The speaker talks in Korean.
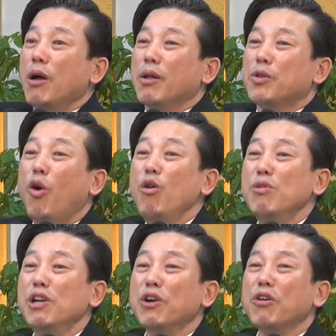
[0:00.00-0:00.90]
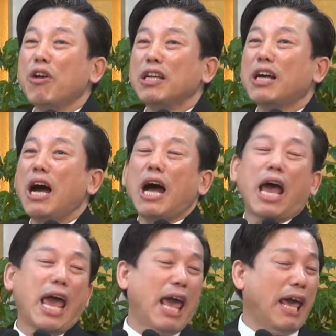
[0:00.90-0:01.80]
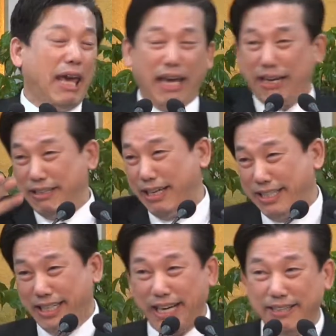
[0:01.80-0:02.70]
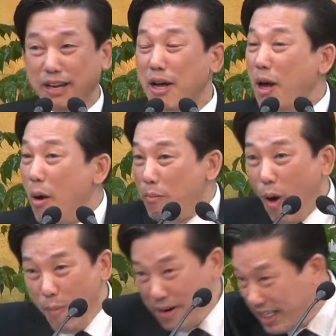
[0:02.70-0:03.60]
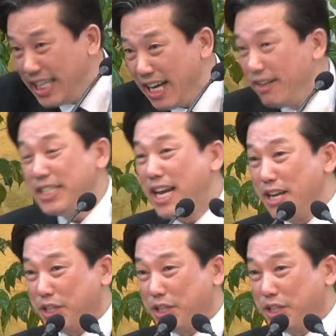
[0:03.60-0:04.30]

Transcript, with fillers: 돌문을 열어놓으니까 에이 그거 이거 못 믿는다는 거잖아요.